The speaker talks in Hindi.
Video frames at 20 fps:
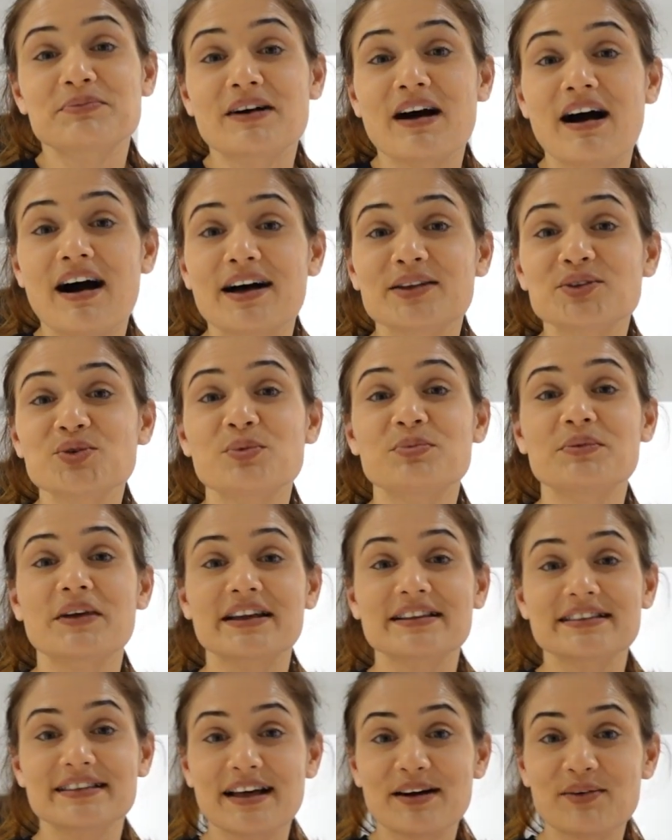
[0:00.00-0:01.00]
कहाँ तू अपना
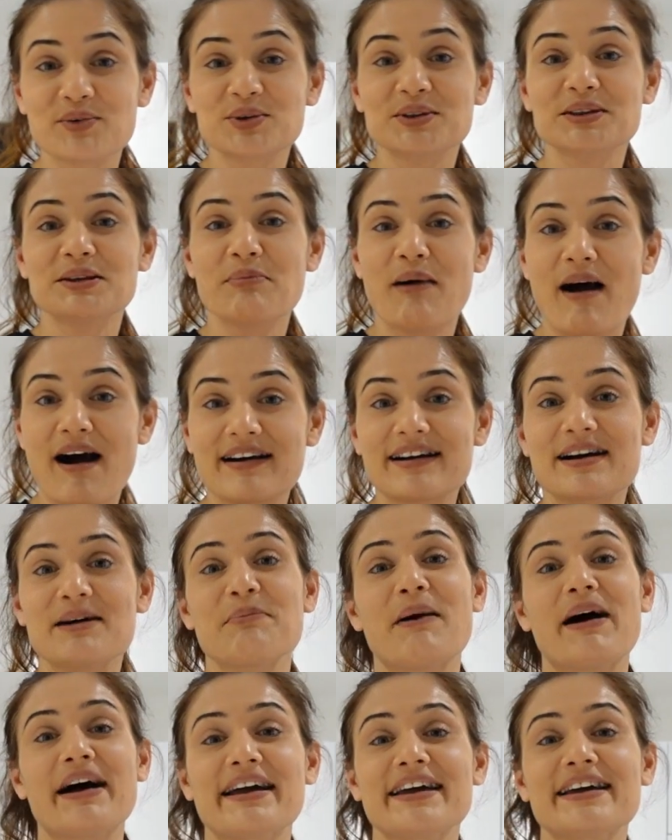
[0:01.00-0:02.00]
इतना वो दिमाग
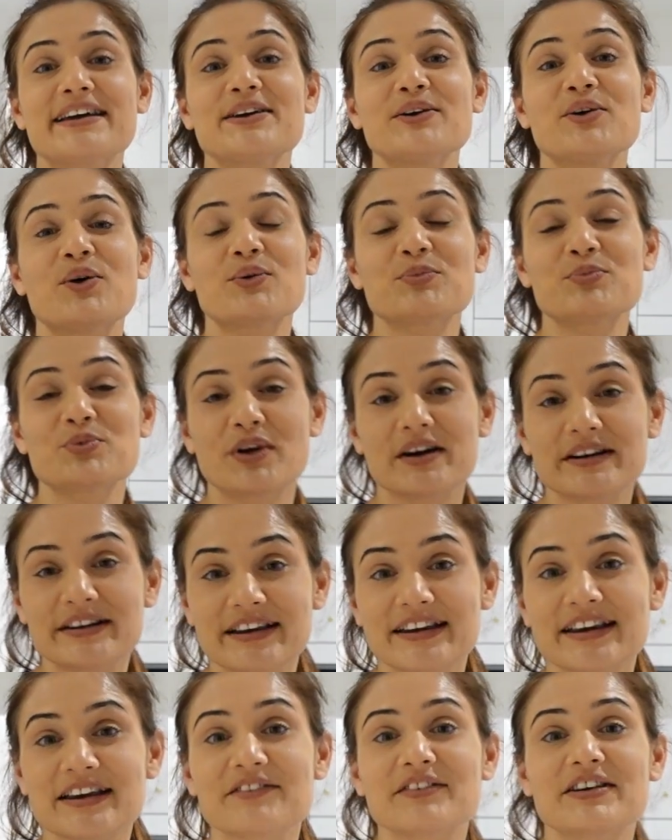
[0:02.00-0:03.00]
खपाएगी और पूरा
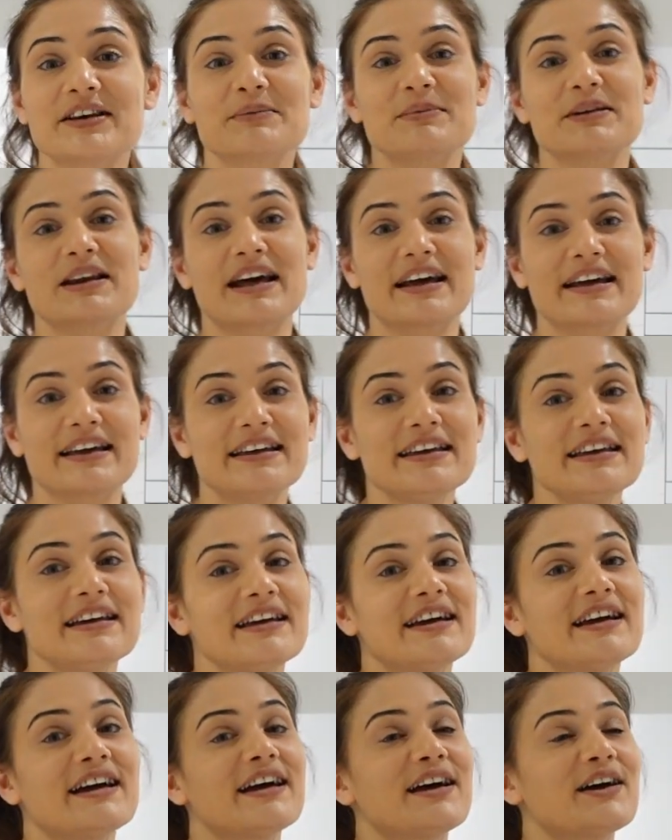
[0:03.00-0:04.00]
डिनर विनर बनाएगी
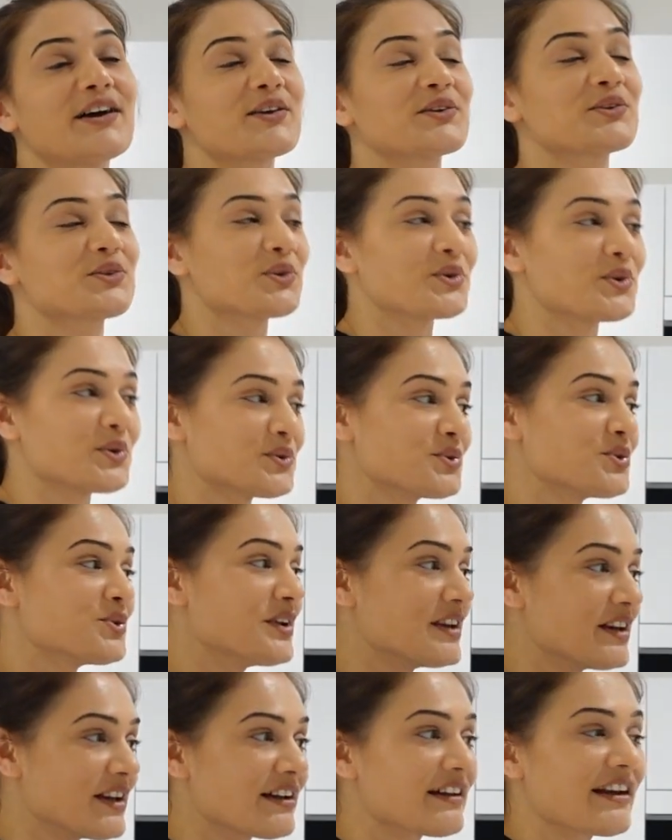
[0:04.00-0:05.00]
तो तू
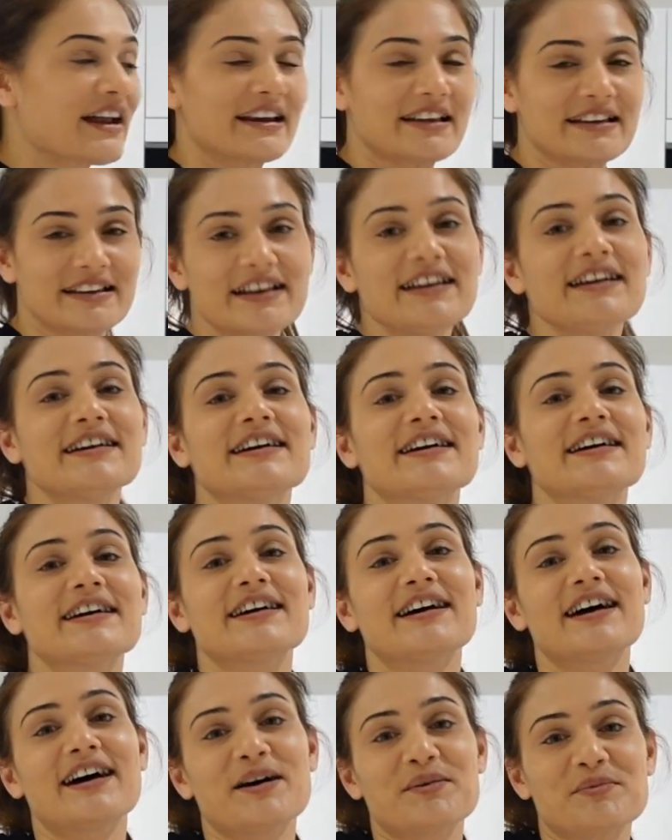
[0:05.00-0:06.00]
डिनर रहने दे
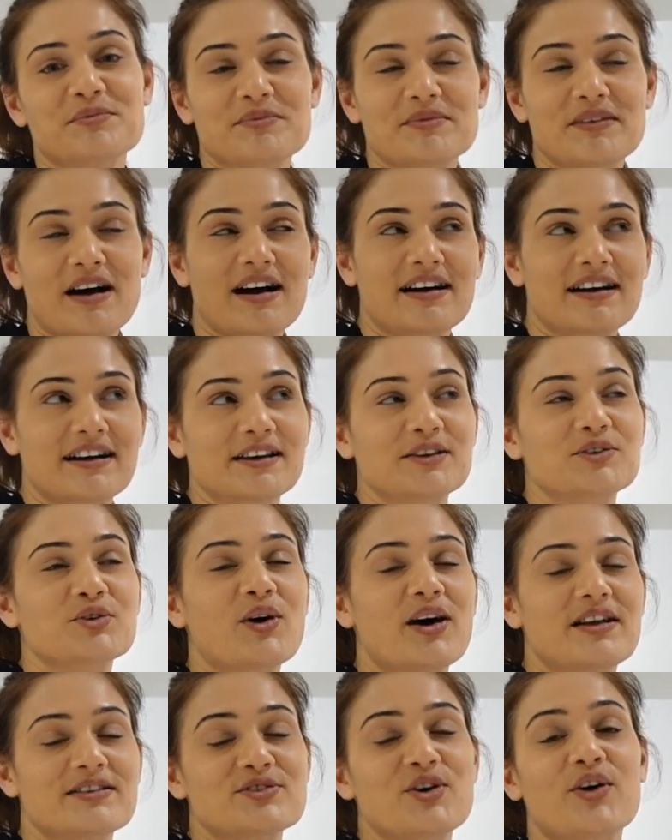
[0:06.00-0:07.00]
हम अंकल की
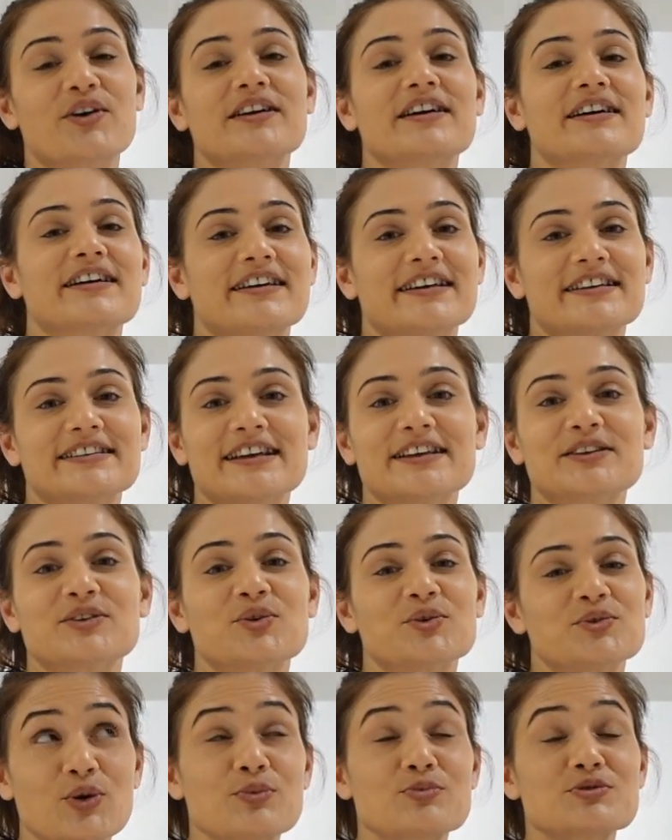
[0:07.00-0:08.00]
दुकान से ऑर्डर कर लेते हैं
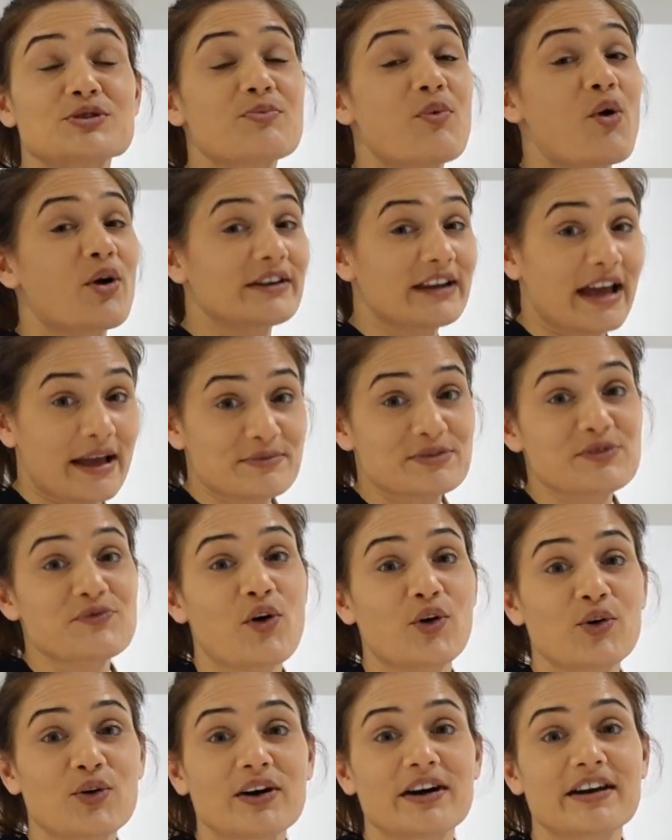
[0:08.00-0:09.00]
तो लोग मुझे बहुत टाइम से
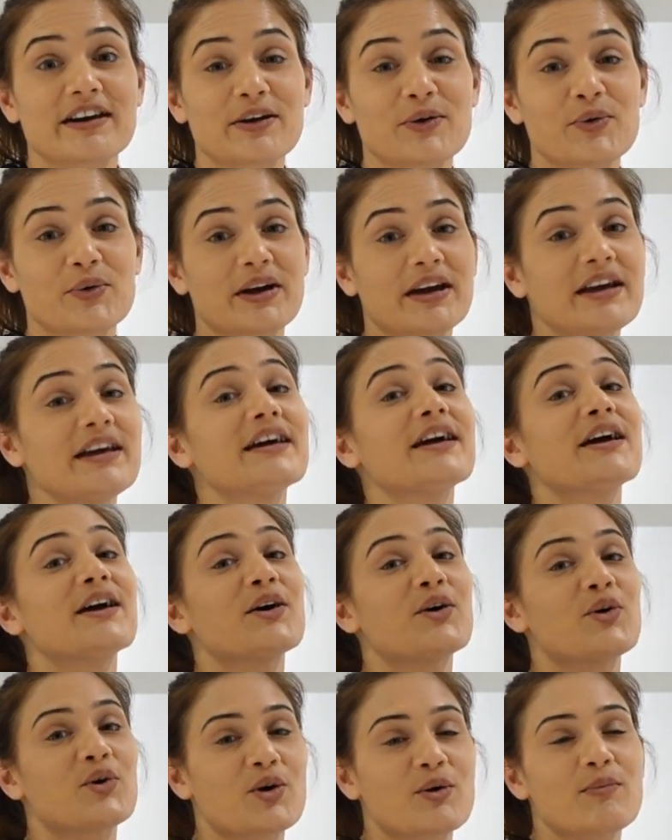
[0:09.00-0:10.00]
फॉलो कर रहे होंगे
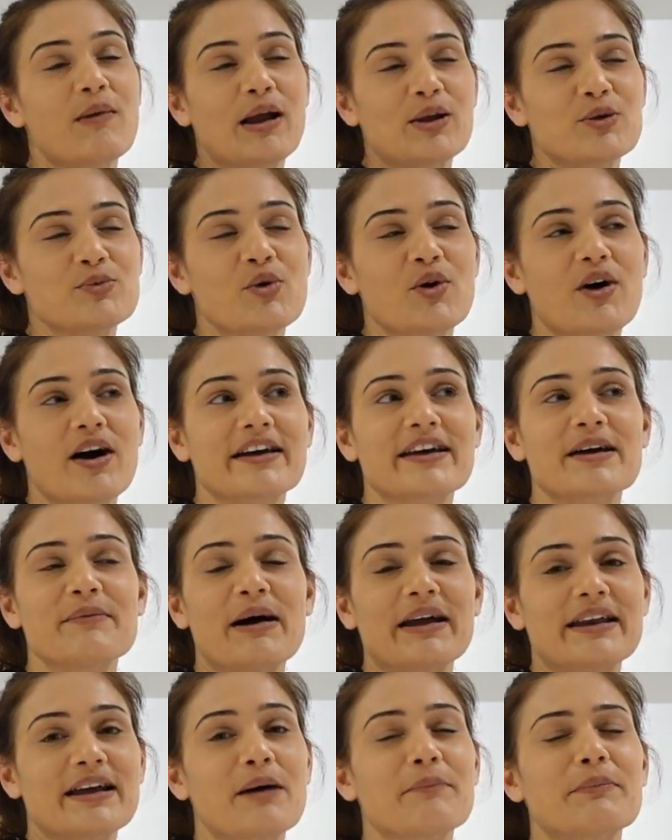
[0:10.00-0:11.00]
उनको मालूम होगा कि
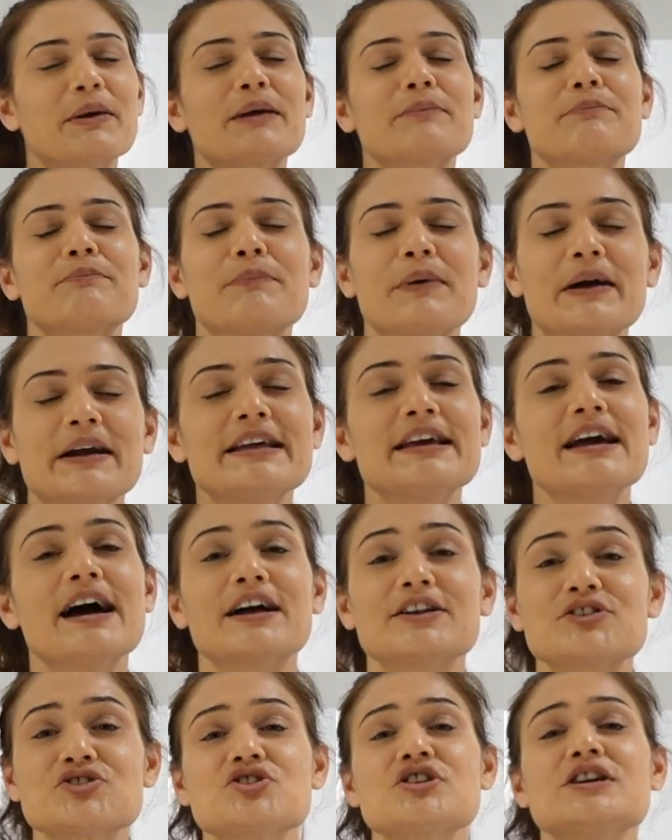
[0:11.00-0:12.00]
हमारे यहाँ पे एक बड़ी
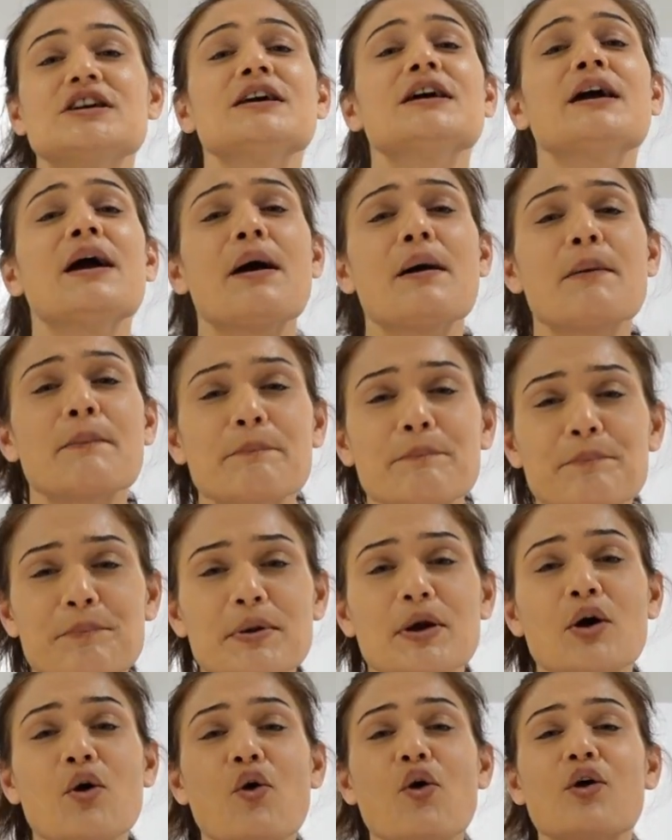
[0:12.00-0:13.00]
अच्छी
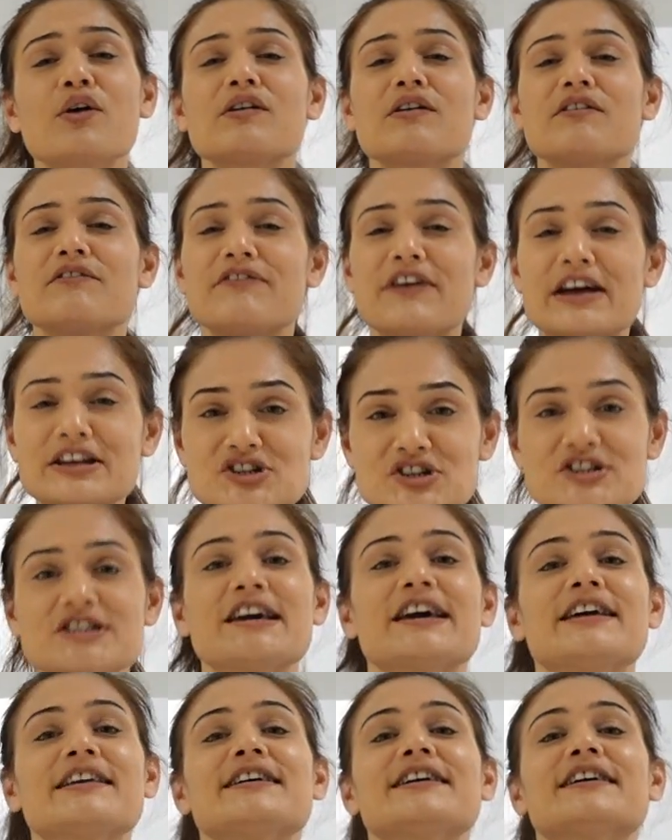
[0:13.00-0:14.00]
प्योर
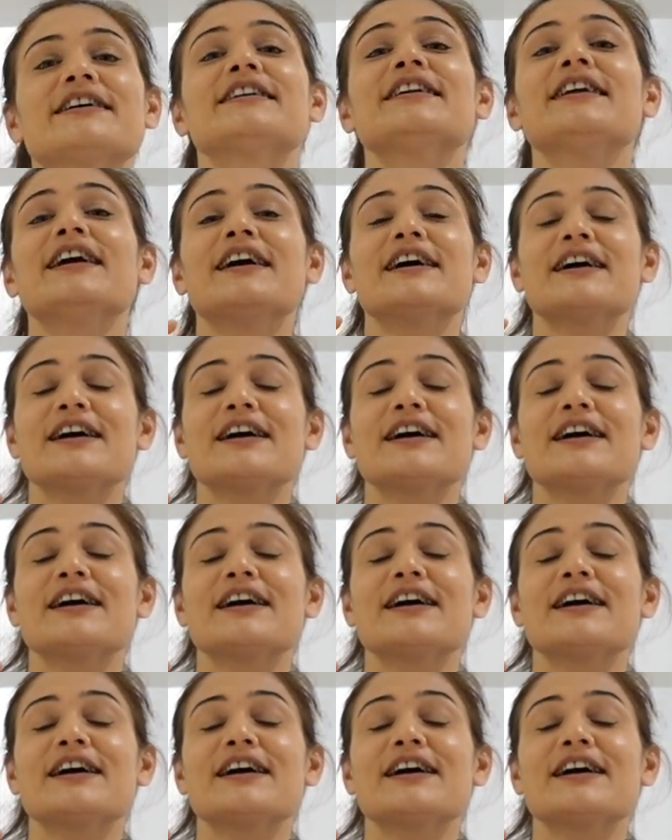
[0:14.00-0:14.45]
वेजिटेरियन